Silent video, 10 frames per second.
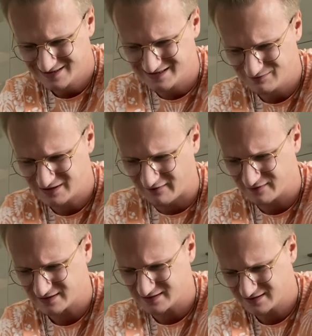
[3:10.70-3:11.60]
Nehme ich einfach
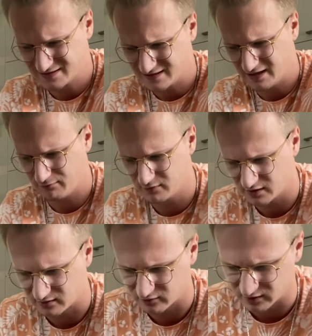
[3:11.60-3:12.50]
den Lappen
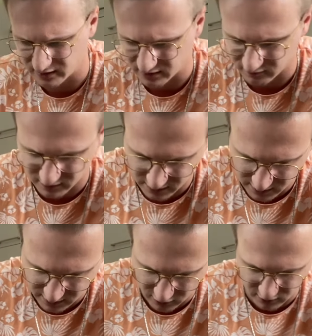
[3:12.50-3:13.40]
dazu, den essen wir eh
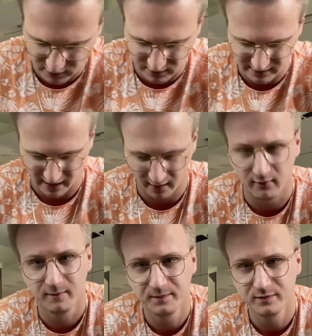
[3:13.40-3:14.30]
nicht. Und ja,
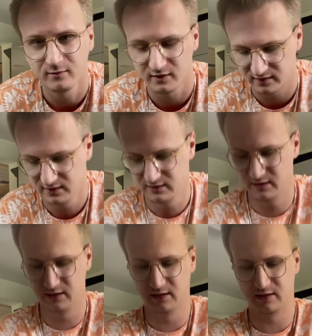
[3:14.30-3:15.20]
man sieht
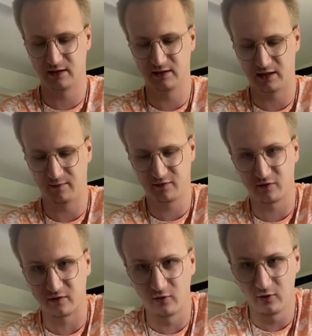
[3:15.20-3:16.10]
innen drin, ich hebe es
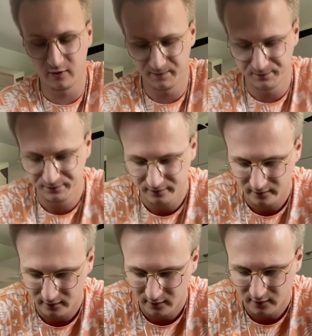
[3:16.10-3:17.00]
kurz hoch,
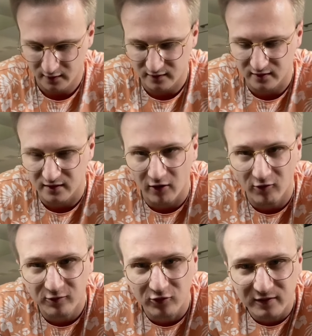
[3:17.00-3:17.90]
dass ihr das
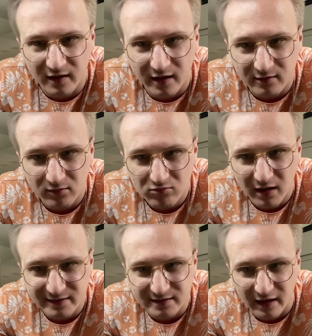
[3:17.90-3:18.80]
auch gut seht.
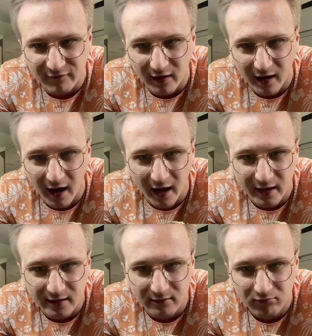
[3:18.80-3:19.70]
Es ist einfach
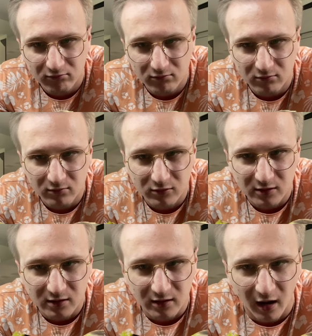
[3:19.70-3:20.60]
rein,
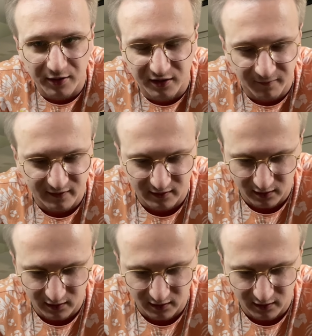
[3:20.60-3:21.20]
gar nichts passiert.